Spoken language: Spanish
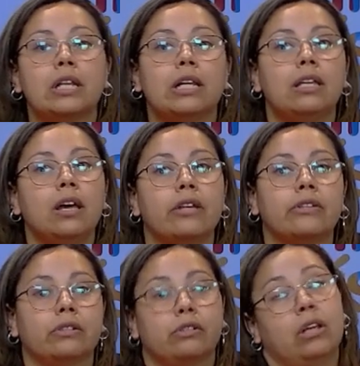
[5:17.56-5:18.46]
dos
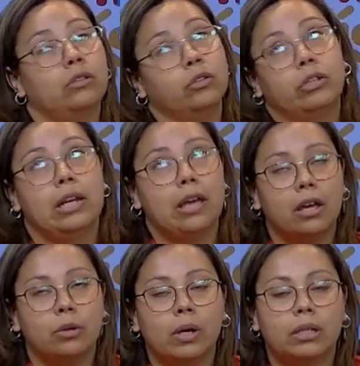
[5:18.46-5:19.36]
salidas, dos
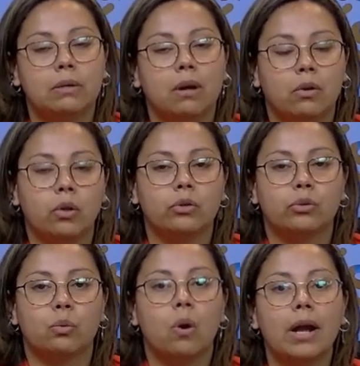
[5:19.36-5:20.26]
salidas educativas o
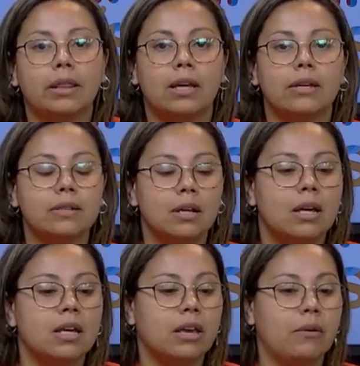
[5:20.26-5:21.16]
dos guardias,
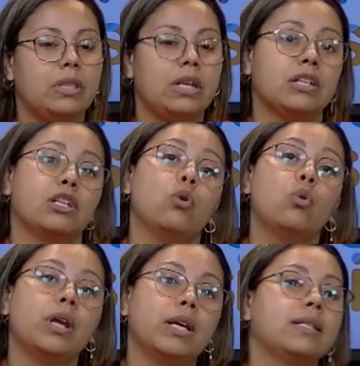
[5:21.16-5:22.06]
que vendría a ser
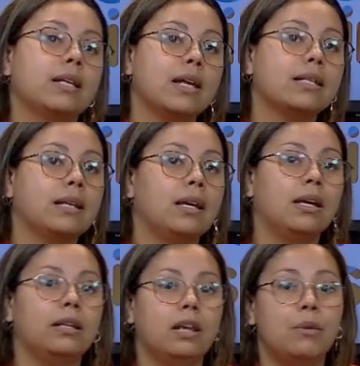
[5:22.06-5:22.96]
una, se
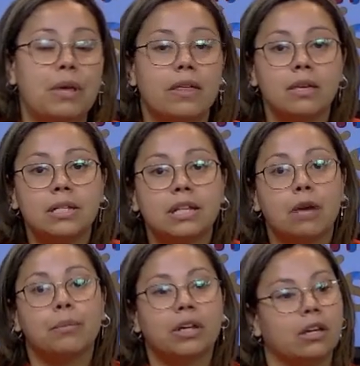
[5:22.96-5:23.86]
hace en el mes de
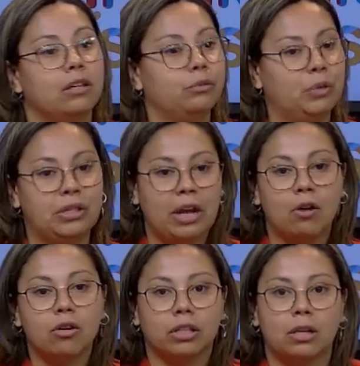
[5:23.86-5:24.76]
diciembre, que
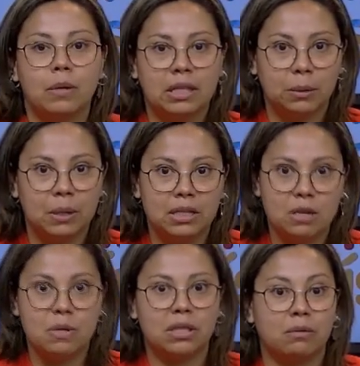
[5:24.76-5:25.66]
nuestras cortes
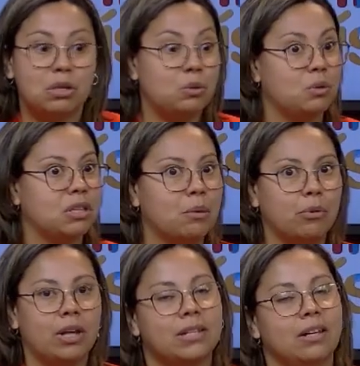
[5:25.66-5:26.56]
2020 y 2021
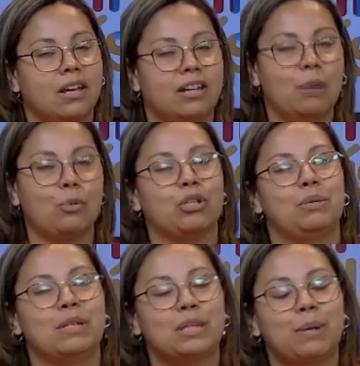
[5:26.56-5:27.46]
están por hacerlas en las
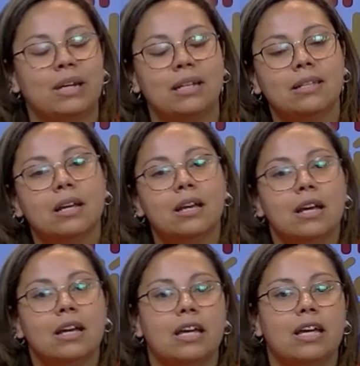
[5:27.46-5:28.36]
próximas semanas,
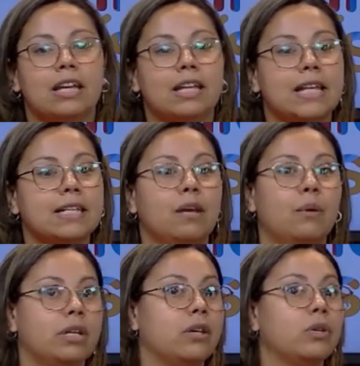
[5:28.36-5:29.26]
eh, que es la al
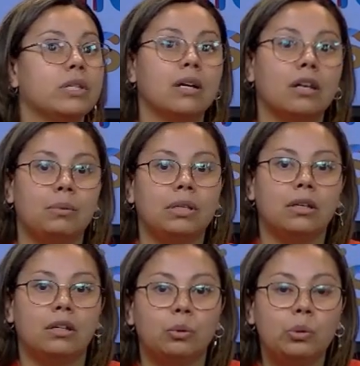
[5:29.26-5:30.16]
balneario de San
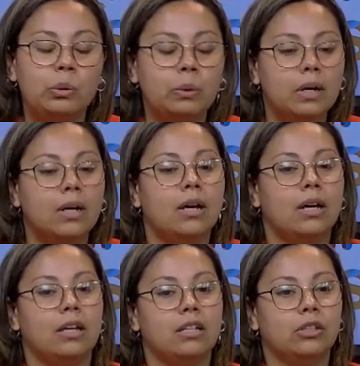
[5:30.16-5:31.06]
Clemente de Tuyú,
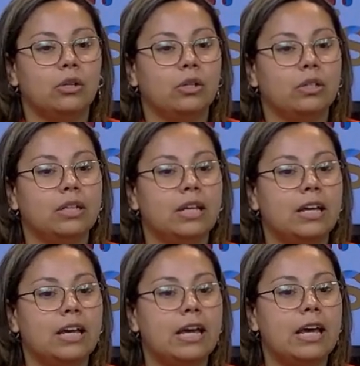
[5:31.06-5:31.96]
en
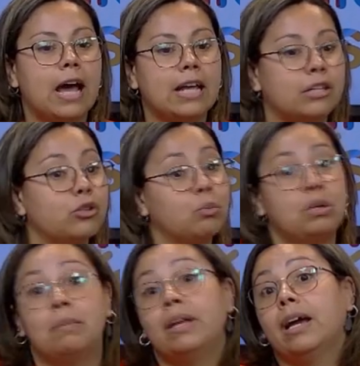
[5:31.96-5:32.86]
donde hacen su,
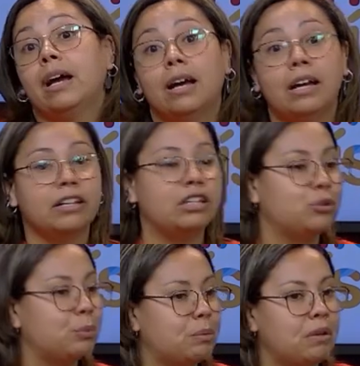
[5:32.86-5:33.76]
primera,
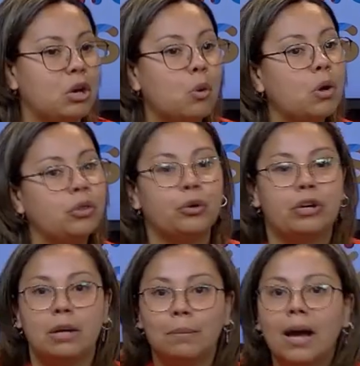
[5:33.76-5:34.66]
su primer encuentro
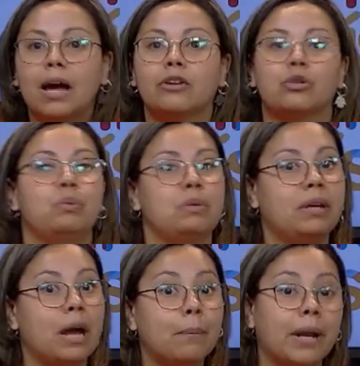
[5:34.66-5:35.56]
en el mar, sus
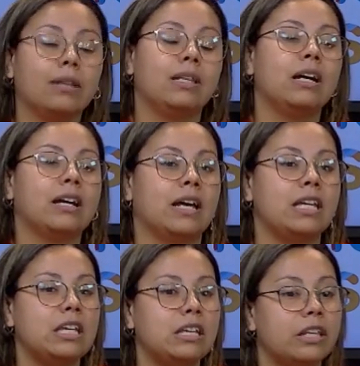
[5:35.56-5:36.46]
primeras prácticas
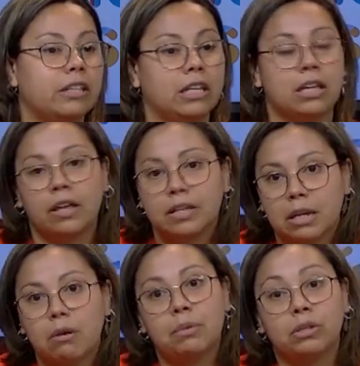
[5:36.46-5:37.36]
ahí de técnicas de
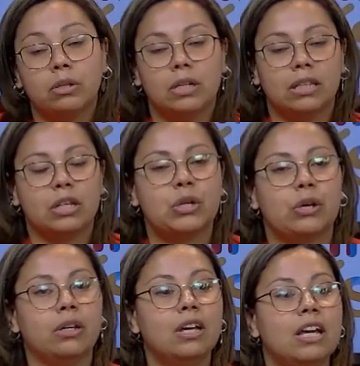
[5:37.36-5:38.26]
salvamento y de
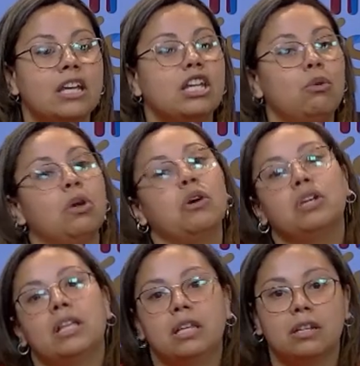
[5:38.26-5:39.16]
natación, y
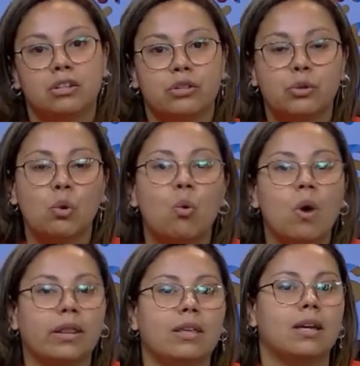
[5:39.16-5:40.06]
luego ya tienen sus
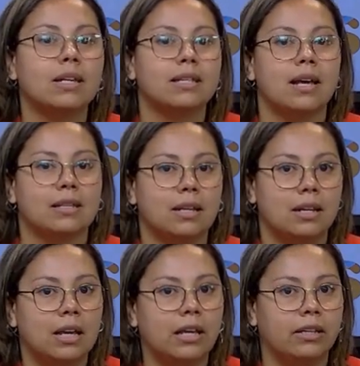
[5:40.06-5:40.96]
guardias que se
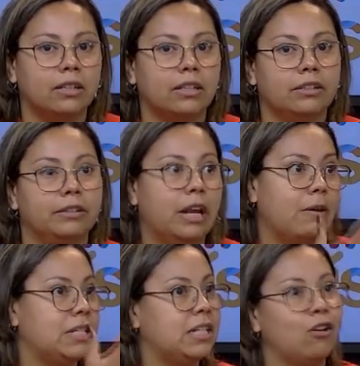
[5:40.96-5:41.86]
hacen en
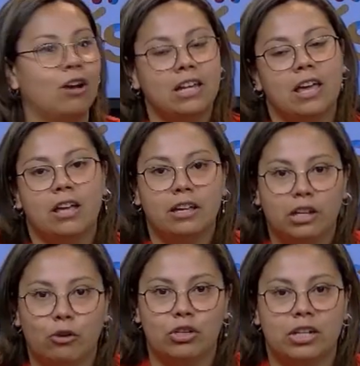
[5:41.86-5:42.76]
la vecina localidad de